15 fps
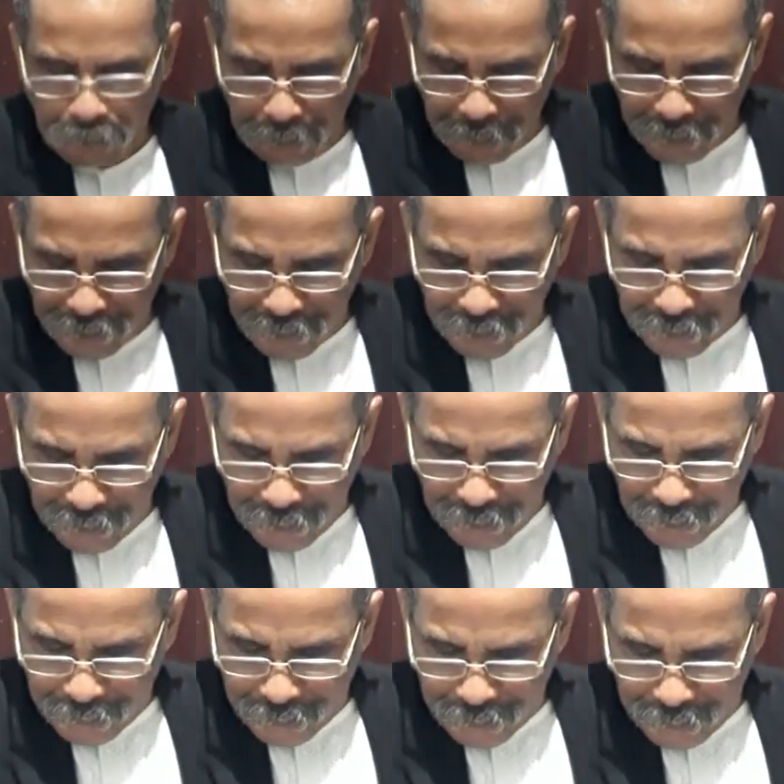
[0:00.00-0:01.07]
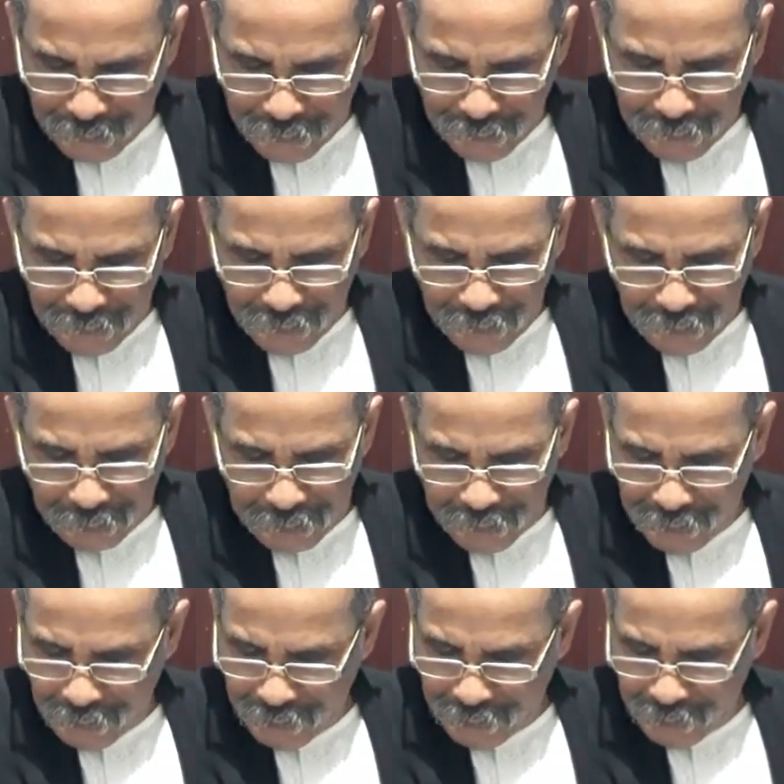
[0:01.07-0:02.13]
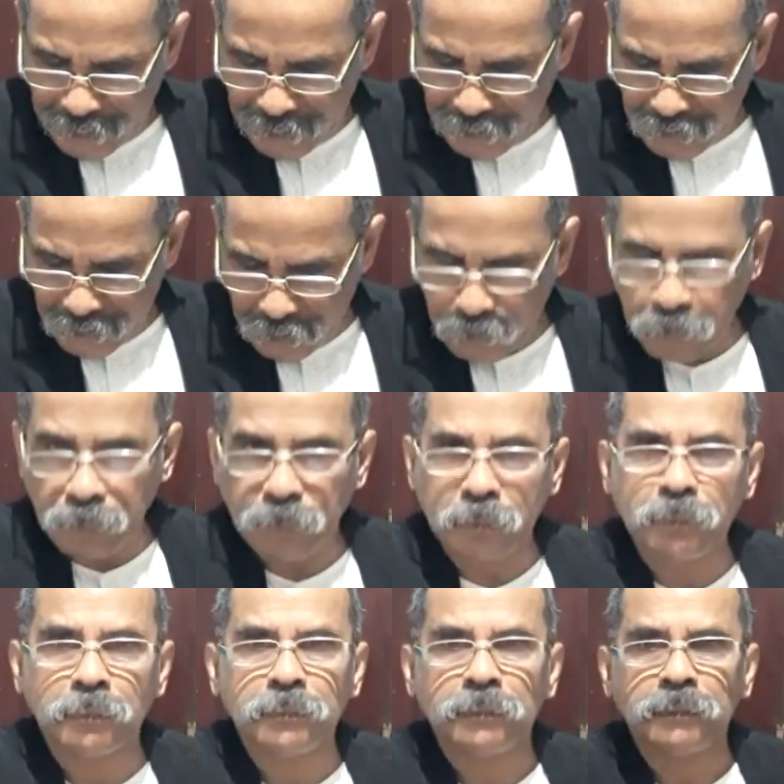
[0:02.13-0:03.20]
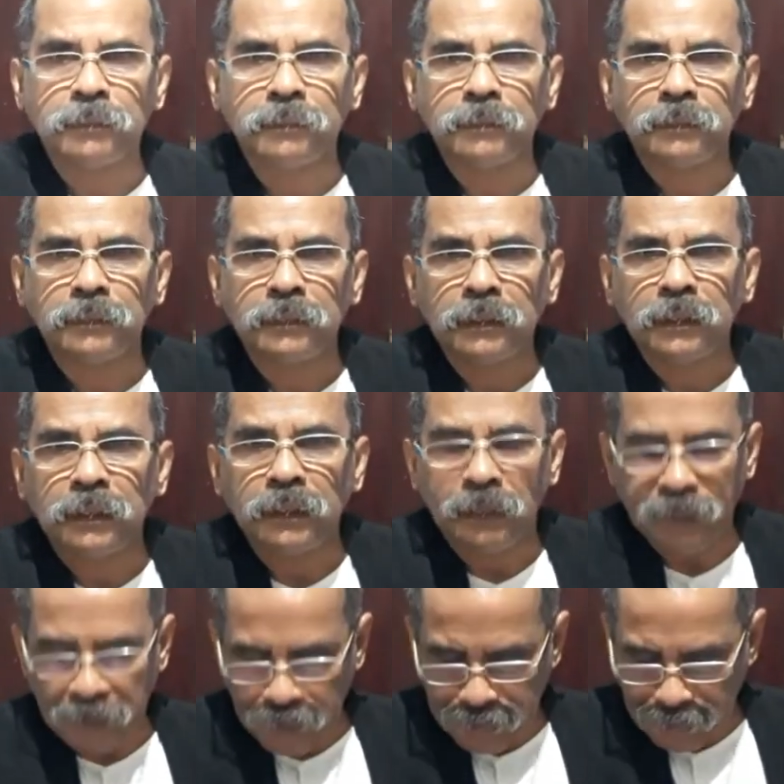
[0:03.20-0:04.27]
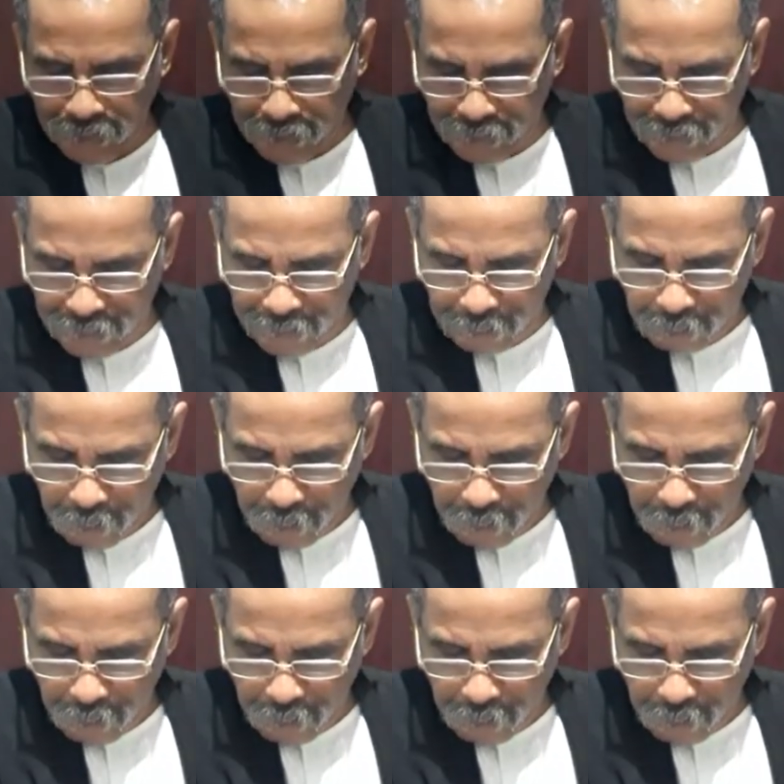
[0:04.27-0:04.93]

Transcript: perasaan Anda ada akhirnya setuju. Ingatlah ini,